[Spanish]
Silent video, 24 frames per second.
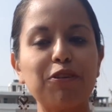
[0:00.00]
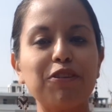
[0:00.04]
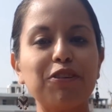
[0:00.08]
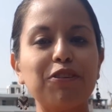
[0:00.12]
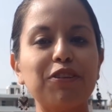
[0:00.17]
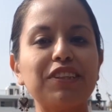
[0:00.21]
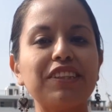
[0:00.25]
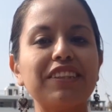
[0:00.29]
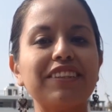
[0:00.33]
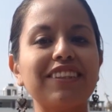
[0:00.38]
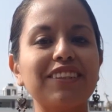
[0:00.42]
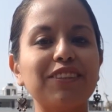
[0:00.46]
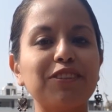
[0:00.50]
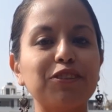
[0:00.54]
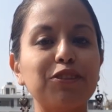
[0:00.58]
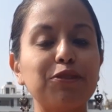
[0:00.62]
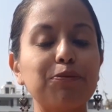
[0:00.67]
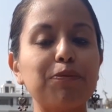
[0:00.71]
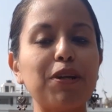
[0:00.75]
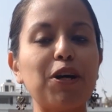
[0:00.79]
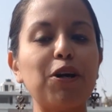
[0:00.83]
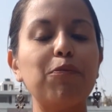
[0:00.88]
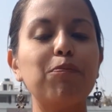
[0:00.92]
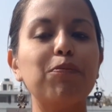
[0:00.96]
si no estás
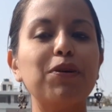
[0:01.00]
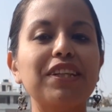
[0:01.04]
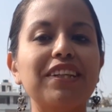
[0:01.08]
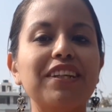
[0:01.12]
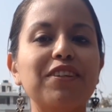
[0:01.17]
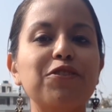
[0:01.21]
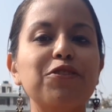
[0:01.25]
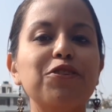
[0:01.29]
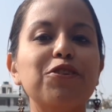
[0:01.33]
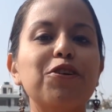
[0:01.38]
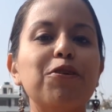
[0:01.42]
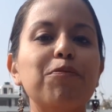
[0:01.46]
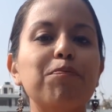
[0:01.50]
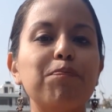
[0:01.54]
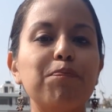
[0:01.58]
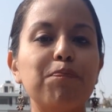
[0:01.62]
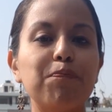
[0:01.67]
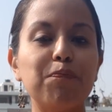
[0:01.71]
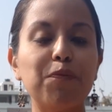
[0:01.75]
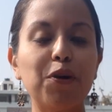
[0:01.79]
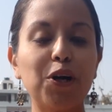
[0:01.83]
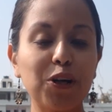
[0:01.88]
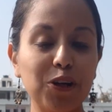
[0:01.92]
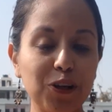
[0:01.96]
acostumbrado puede ser un
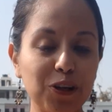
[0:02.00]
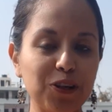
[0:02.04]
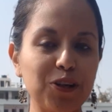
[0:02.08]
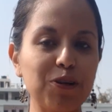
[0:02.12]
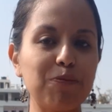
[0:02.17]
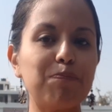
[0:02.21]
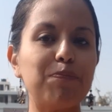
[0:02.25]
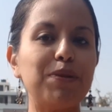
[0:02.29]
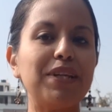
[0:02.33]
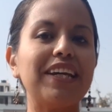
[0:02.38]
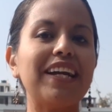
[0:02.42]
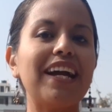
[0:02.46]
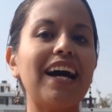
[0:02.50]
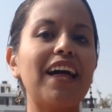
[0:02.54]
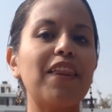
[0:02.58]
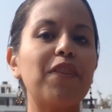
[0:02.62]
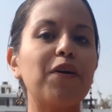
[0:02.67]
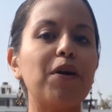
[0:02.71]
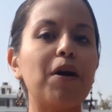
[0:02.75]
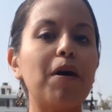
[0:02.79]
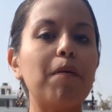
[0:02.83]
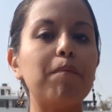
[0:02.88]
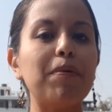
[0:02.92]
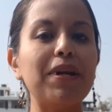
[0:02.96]
poco
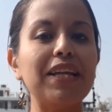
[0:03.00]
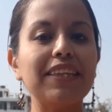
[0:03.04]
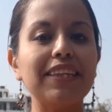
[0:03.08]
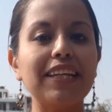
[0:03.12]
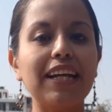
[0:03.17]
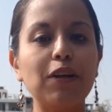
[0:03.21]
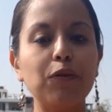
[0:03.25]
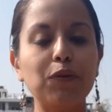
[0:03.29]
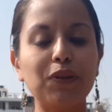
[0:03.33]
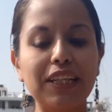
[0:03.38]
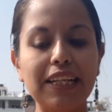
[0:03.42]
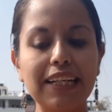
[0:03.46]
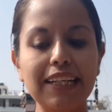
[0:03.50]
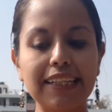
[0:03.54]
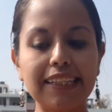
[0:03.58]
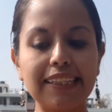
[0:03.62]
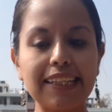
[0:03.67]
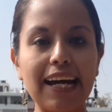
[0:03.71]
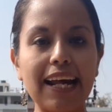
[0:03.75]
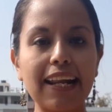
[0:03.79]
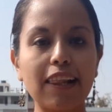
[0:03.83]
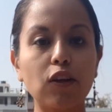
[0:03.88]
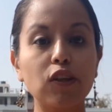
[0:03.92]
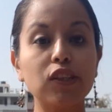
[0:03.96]
complicado aprender a
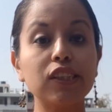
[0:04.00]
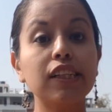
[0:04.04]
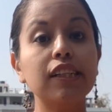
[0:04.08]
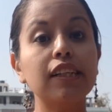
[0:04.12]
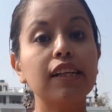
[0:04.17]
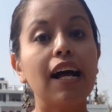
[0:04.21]
utilizarlos,